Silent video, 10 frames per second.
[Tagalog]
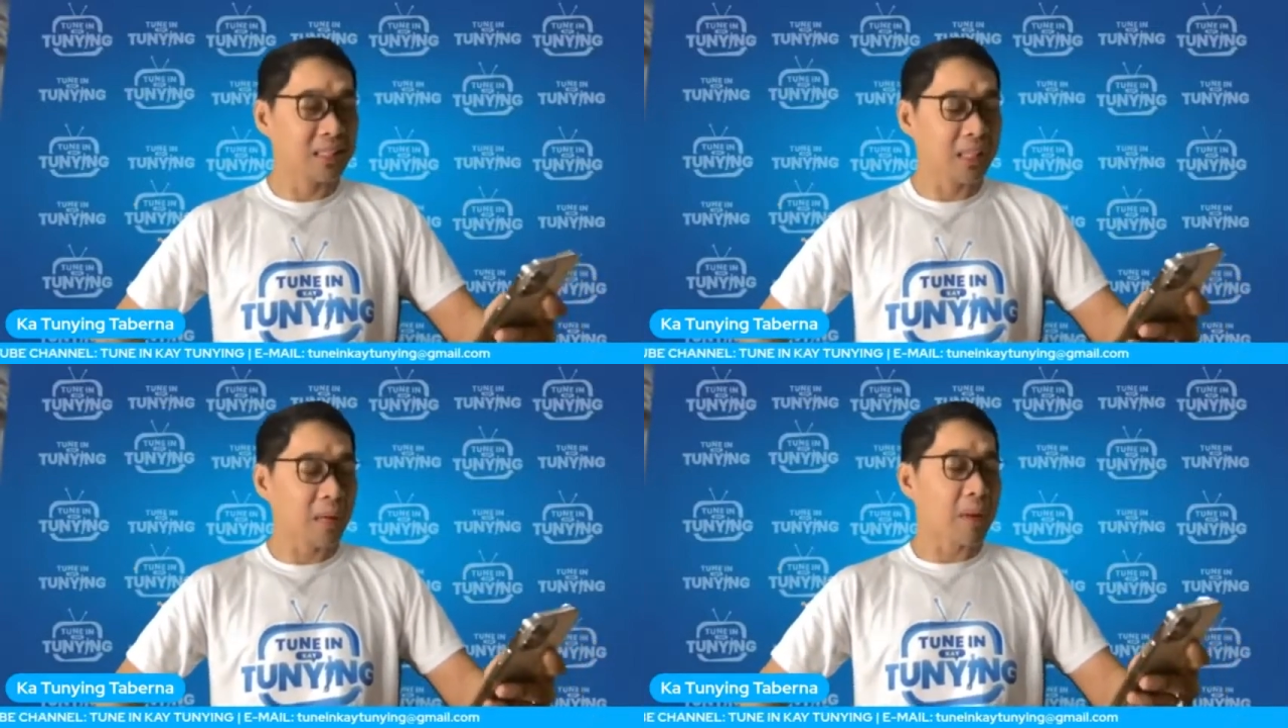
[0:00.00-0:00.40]

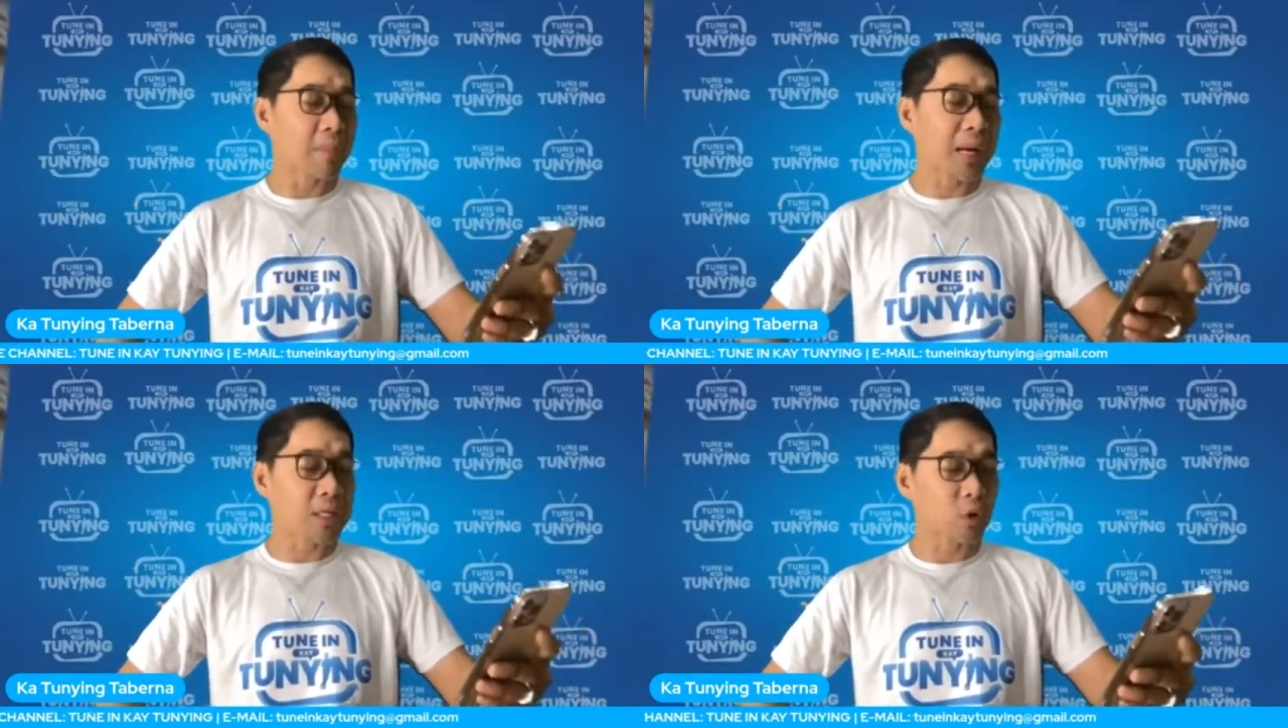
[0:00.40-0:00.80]

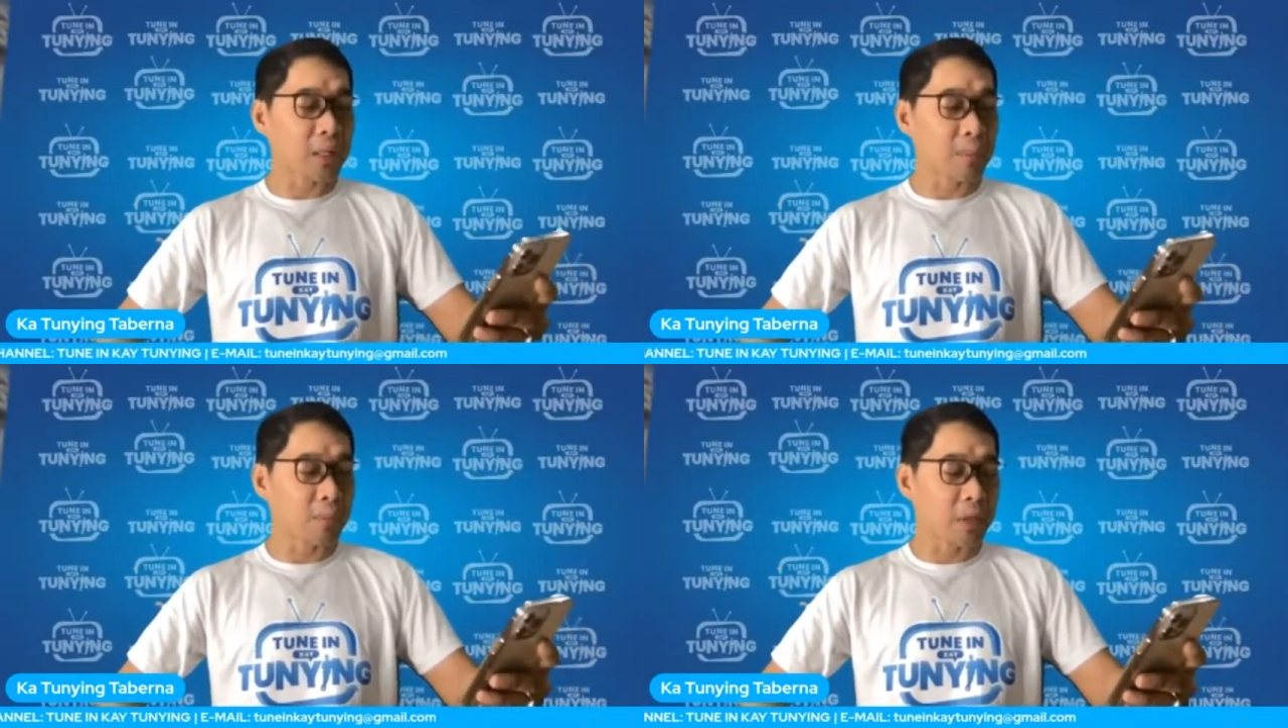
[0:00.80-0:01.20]
Kapapasok
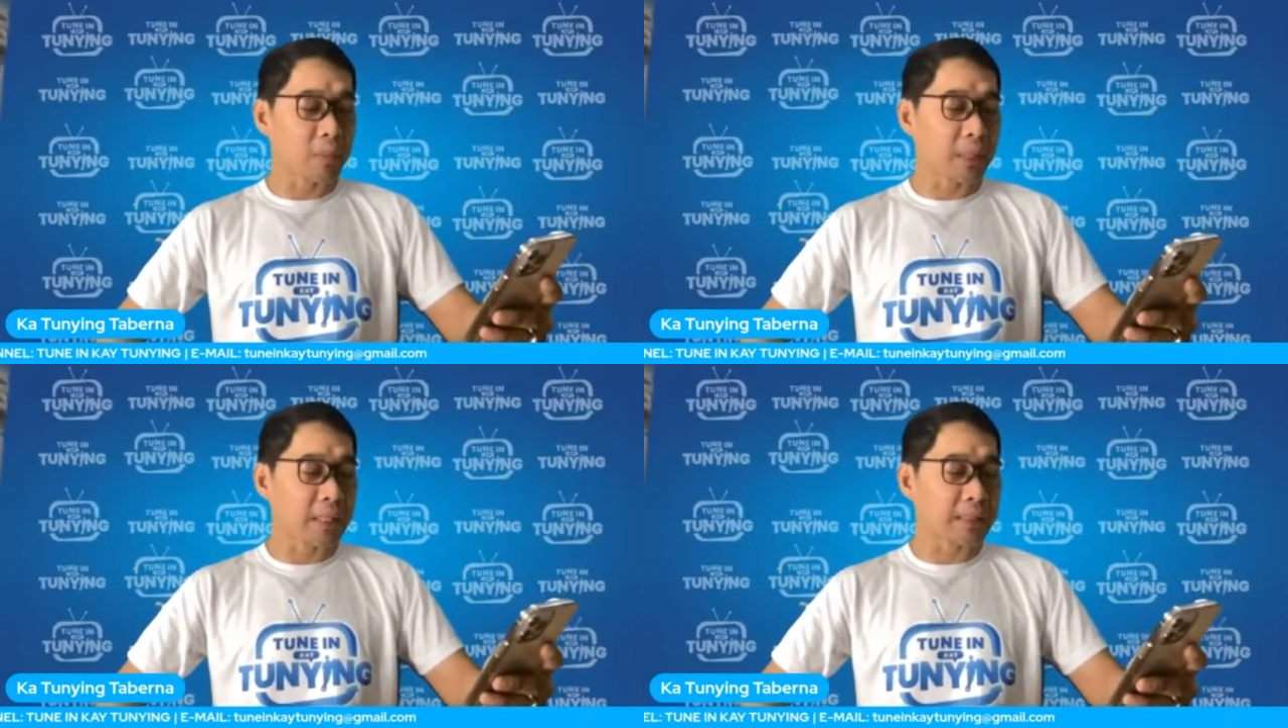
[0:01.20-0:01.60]
lang po na
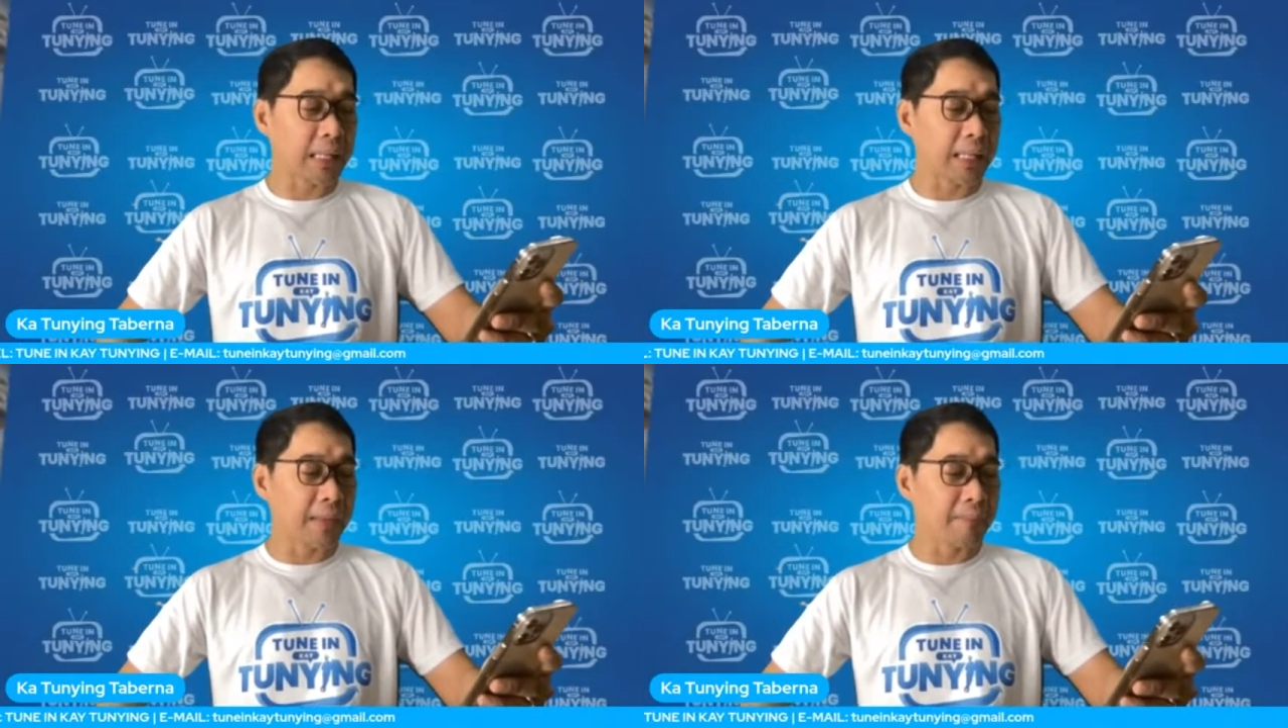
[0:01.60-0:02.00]

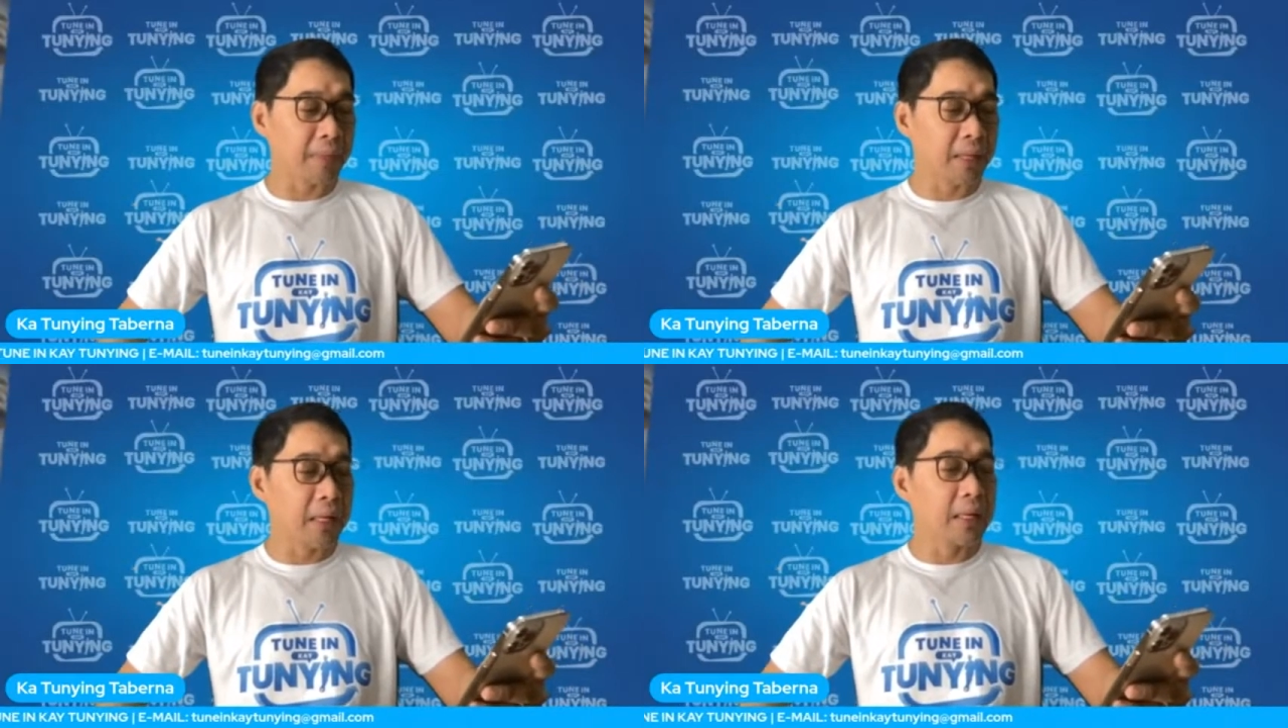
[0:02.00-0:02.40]
balita
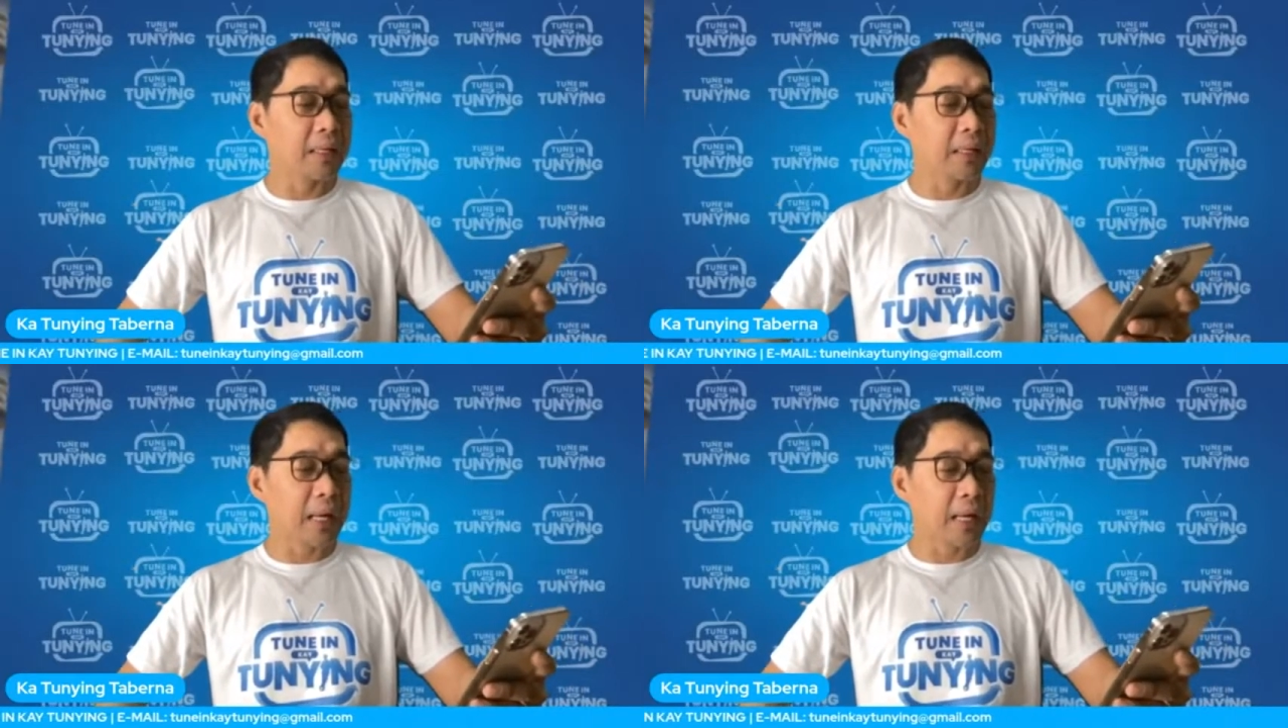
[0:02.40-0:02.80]

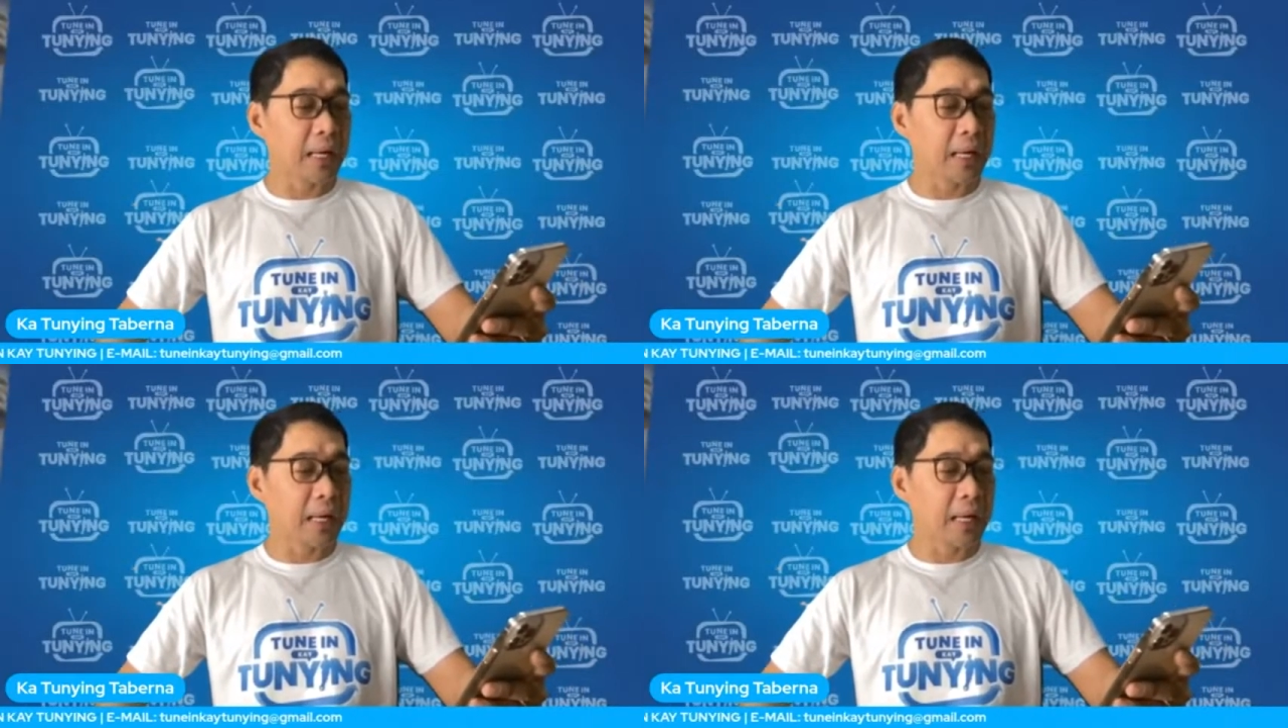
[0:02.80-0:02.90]
na